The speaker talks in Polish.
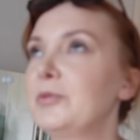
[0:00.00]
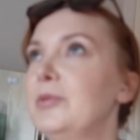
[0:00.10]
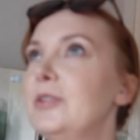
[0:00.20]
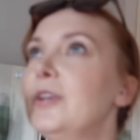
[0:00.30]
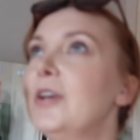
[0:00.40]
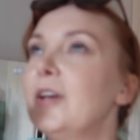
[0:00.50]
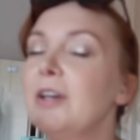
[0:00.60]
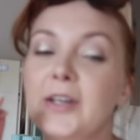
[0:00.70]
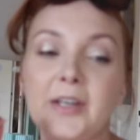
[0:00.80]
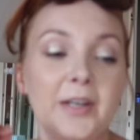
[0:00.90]
żeby
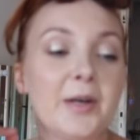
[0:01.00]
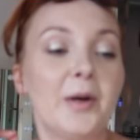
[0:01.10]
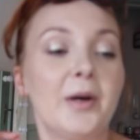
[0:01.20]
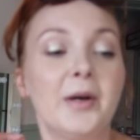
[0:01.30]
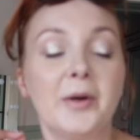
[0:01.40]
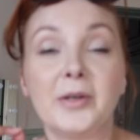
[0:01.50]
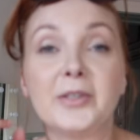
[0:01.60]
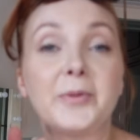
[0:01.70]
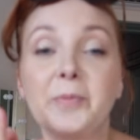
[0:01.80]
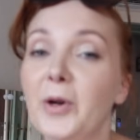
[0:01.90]

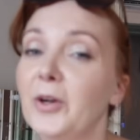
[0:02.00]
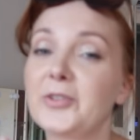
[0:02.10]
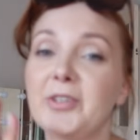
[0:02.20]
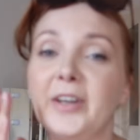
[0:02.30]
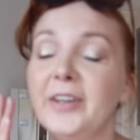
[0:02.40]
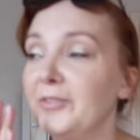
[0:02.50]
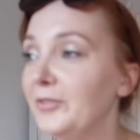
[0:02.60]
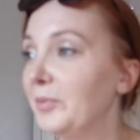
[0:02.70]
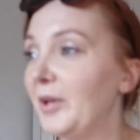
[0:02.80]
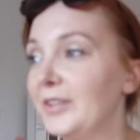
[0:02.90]
że proszę
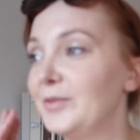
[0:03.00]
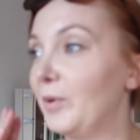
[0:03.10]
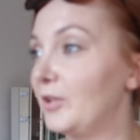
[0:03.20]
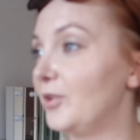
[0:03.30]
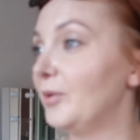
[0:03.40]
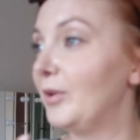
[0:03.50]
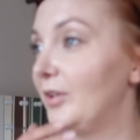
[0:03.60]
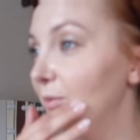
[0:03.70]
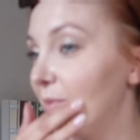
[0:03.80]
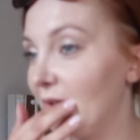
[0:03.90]
wybrać
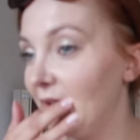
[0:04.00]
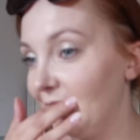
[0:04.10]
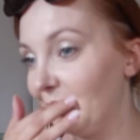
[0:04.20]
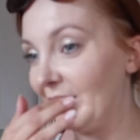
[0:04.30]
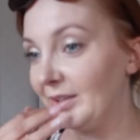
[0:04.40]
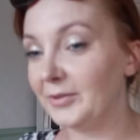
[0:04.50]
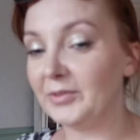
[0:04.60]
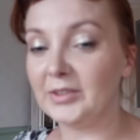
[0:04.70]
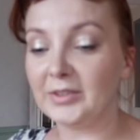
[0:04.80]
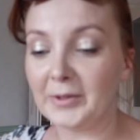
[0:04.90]
paczkomat lub orlanomat,
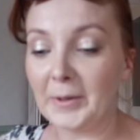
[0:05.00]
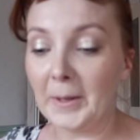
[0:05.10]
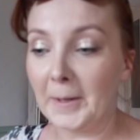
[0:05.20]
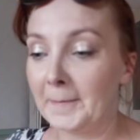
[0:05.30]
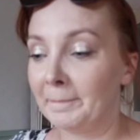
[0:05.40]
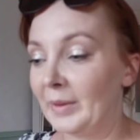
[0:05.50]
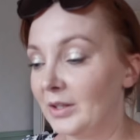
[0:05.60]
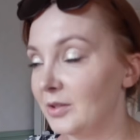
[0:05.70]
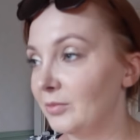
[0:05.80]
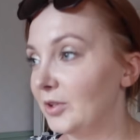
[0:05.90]
więc
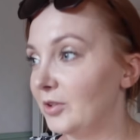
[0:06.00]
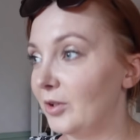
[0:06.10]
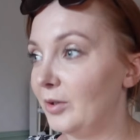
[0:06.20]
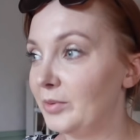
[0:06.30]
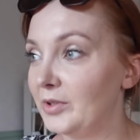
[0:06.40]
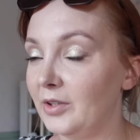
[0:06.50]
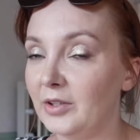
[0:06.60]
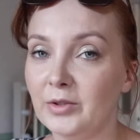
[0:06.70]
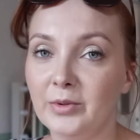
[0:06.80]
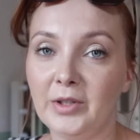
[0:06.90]
są też opcje
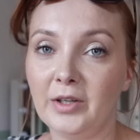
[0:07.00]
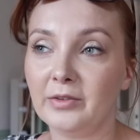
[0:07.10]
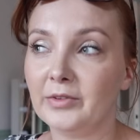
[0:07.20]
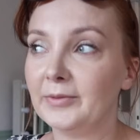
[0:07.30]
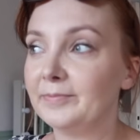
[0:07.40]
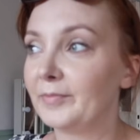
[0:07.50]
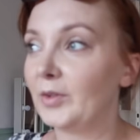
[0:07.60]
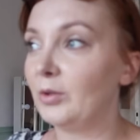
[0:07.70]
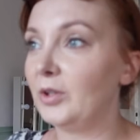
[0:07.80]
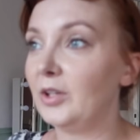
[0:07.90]
jakieś kurierowe,
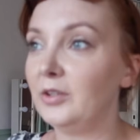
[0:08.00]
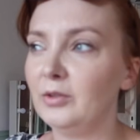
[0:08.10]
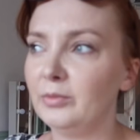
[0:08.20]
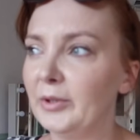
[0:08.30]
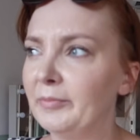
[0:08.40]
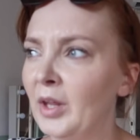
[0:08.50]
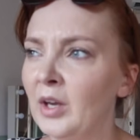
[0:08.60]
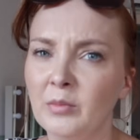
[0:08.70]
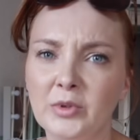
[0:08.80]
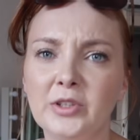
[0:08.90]
których ja nie lubię.
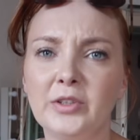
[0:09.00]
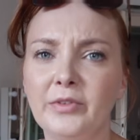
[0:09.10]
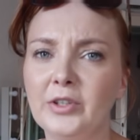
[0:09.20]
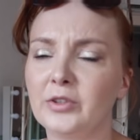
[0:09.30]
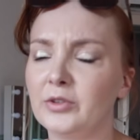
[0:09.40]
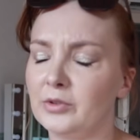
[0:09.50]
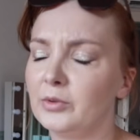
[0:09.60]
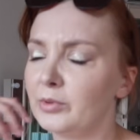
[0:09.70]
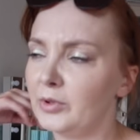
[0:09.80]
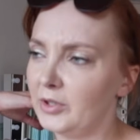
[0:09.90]
Myślę, że większość
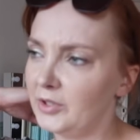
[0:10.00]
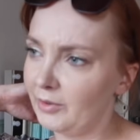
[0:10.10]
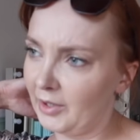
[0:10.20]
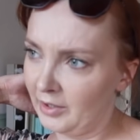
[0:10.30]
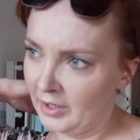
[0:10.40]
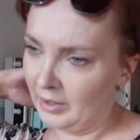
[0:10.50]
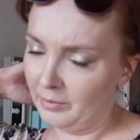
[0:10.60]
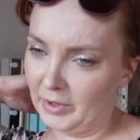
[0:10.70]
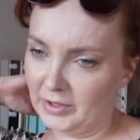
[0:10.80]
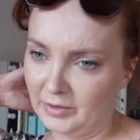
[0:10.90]
osób, które działa
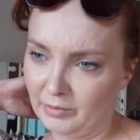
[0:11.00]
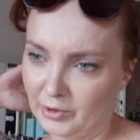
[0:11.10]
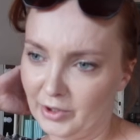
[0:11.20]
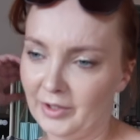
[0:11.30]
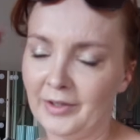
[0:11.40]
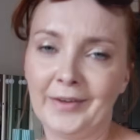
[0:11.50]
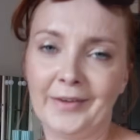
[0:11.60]
bardziej może